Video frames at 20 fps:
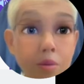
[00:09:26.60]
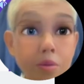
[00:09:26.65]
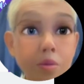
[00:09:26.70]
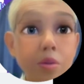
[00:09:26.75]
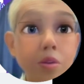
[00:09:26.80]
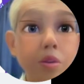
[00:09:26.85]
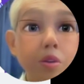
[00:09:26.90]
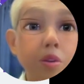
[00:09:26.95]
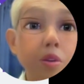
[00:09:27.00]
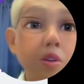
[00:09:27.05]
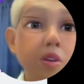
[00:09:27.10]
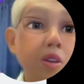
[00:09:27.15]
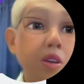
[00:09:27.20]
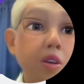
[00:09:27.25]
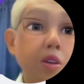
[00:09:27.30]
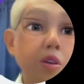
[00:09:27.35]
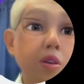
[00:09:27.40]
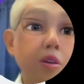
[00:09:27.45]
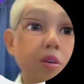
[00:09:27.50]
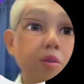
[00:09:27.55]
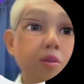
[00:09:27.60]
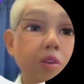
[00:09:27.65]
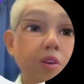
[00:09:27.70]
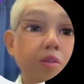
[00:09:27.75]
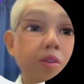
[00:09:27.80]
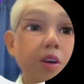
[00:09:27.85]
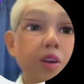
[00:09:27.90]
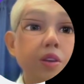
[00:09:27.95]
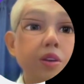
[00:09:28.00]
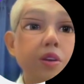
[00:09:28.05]
ると思い
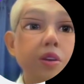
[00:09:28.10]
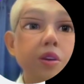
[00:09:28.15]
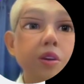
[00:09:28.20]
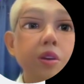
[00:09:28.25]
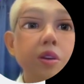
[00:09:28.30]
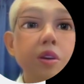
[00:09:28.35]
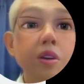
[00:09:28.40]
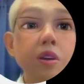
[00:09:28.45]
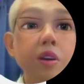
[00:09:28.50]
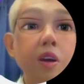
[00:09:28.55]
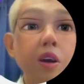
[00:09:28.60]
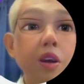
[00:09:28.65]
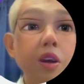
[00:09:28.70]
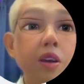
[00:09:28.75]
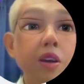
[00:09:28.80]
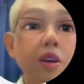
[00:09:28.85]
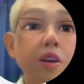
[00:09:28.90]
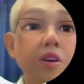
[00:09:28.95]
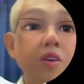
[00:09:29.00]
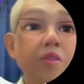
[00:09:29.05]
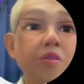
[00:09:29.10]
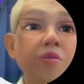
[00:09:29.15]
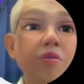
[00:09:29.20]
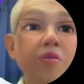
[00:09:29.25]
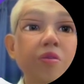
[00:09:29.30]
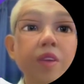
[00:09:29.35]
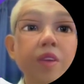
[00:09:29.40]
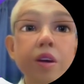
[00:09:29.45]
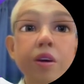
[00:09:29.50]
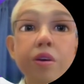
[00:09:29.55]
ます。はい。
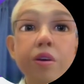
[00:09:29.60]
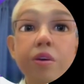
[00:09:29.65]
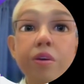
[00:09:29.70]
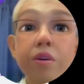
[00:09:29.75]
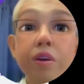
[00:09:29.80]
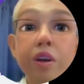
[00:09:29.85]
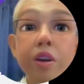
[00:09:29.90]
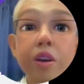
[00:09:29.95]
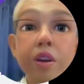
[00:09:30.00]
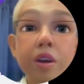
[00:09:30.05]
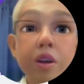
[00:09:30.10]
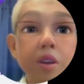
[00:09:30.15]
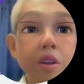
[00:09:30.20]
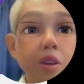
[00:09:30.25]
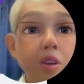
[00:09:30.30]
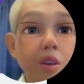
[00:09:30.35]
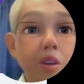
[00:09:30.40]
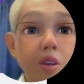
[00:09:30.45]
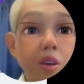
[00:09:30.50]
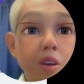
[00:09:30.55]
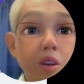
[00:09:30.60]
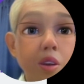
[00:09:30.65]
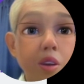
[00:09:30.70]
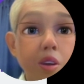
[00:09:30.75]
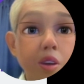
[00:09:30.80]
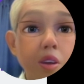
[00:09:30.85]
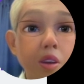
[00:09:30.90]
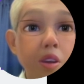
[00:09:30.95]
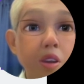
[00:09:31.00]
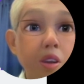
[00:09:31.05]
これで、
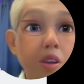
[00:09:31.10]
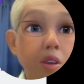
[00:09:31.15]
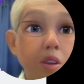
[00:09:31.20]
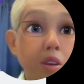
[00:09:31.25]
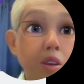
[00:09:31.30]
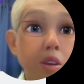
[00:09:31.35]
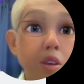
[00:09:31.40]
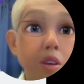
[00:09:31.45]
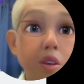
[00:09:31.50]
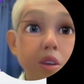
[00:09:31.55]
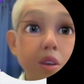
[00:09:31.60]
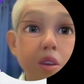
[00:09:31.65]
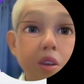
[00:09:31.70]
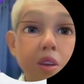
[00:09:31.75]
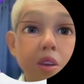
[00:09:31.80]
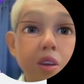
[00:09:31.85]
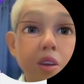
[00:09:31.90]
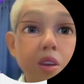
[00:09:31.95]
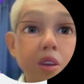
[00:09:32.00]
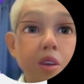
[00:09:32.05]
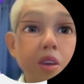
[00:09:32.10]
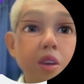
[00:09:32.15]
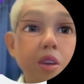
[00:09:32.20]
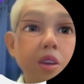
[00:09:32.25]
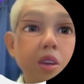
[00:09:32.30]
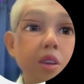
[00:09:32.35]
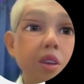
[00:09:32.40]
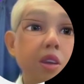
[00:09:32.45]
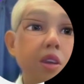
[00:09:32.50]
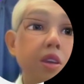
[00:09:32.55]

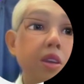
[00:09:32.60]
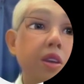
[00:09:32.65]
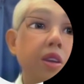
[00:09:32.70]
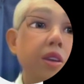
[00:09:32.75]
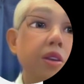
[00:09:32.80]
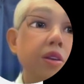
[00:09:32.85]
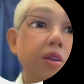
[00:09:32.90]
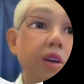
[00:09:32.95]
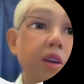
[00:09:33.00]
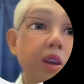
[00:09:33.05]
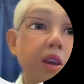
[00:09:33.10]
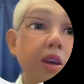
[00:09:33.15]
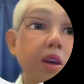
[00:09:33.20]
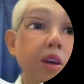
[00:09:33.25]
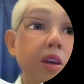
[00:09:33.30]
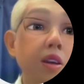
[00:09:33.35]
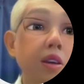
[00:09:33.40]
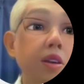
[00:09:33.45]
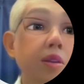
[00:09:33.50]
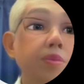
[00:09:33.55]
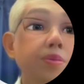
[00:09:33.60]
えー、いいですかね。